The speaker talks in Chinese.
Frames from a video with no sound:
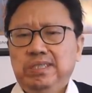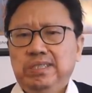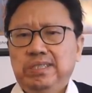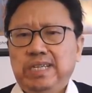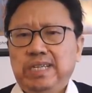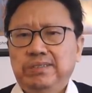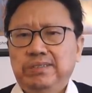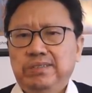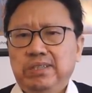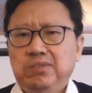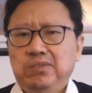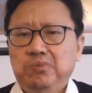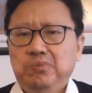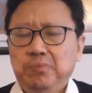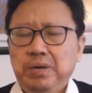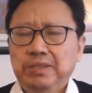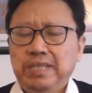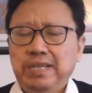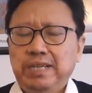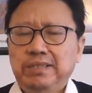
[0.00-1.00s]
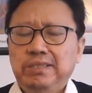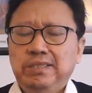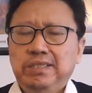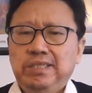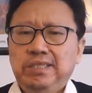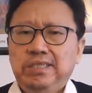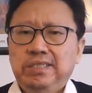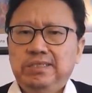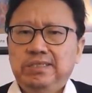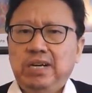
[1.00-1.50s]
当这个五毛党，
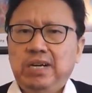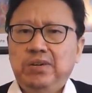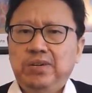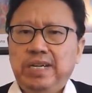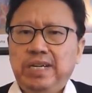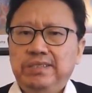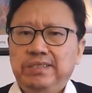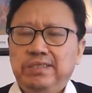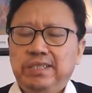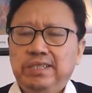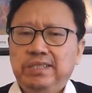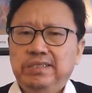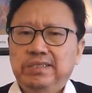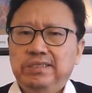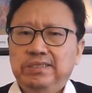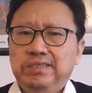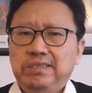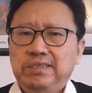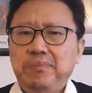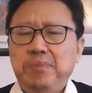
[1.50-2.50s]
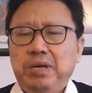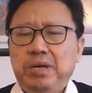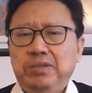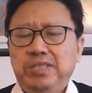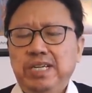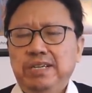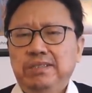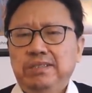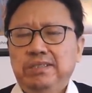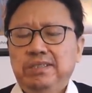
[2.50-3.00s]
然后呢这个挣表
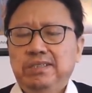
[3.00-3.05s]
现。